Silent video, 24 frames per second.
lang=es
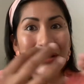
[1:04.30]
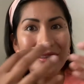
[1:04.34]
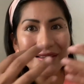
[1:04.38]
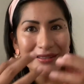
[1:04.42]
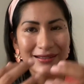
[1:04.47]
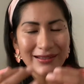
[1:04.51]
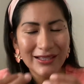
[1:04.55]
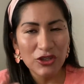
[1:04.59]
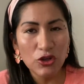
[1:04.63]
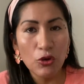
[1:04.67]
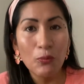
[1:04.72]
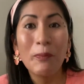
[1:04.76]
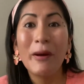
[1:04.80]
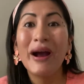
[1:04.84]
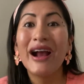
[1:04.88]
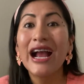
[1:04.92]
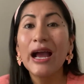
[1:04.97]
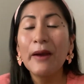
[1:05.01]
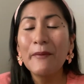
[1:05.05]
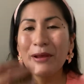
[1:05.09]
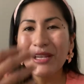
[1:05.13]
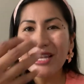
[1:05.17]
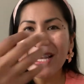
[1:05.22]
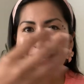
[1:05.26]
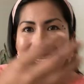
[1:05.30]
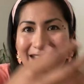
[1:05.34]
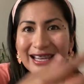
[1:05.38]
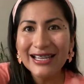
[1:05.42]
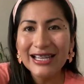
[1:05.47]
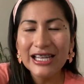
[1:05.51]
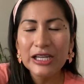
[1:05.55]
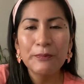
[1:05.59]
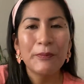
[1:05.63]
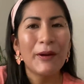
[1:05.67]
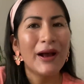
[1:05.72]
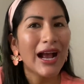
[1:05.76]
el dinero, pagaba el
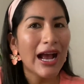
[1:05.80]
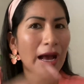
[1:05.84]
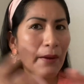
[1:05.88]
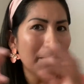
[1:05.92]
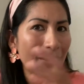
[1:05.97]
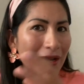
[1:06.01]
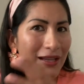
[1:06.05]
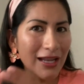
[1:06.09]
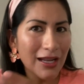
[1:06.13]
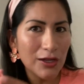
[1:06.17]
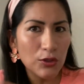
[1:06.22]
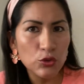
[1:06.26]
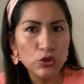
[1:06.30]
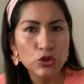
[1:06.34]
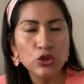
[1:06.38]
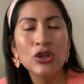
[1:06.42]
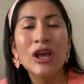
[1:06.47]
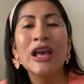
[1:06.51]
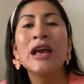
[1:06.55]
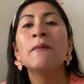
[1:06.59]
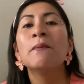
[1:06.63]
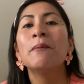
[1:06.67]
alquiler, pagaba la luz,